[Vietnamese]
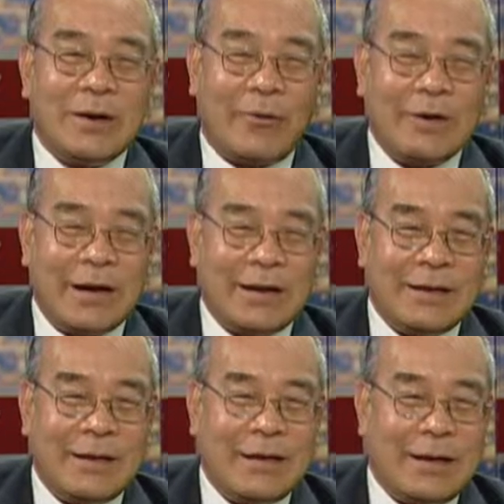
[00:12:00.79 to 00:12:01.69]
đổi này
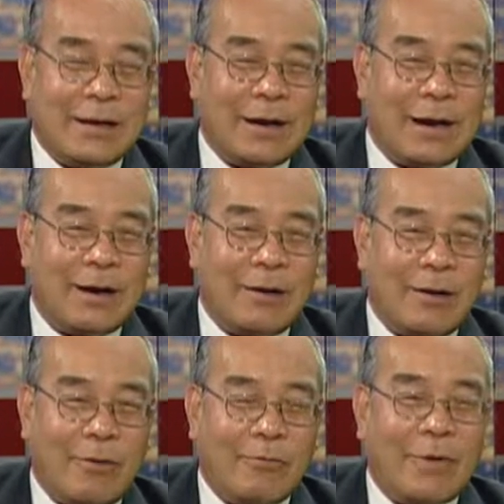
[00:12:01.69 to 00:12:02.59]
dĩ nhiên là nó
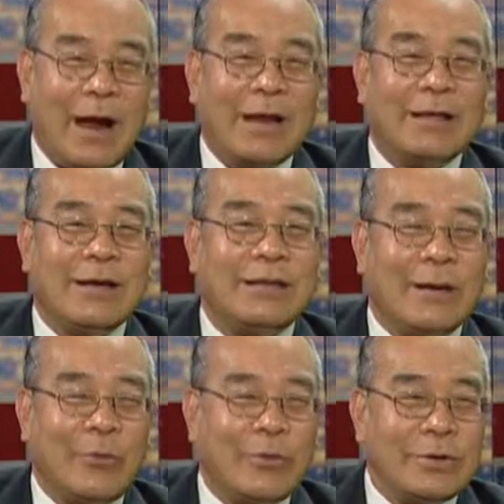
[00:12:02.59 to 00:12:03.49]
không quá như ý
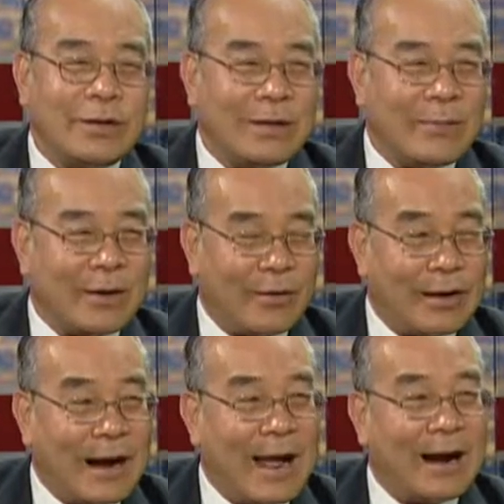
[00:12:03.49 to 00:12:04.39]
ta muốn nhưng mà
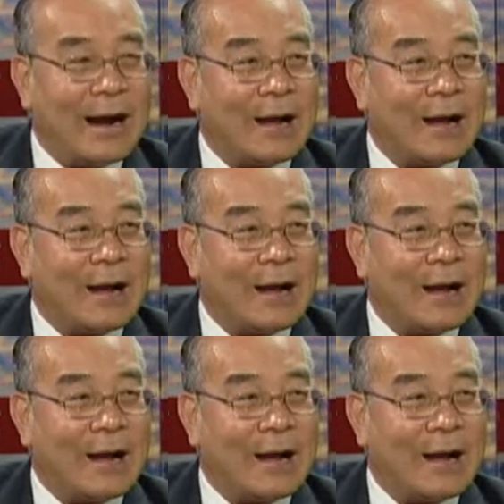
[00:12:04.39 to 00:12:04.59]
rõ ràng